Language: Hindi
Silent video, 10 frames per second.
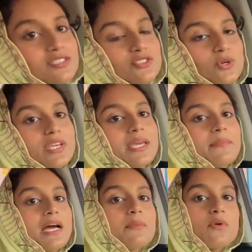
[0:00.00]
जो कि
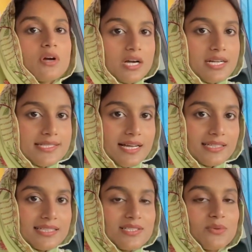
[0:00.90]
मैं आपको घर
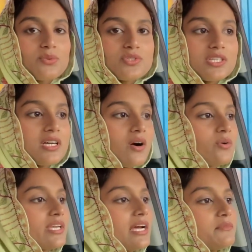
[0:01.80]
जाके सुकून से
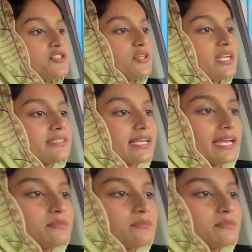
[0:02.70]
दिखाऊंगी अभी जो है ना टाइम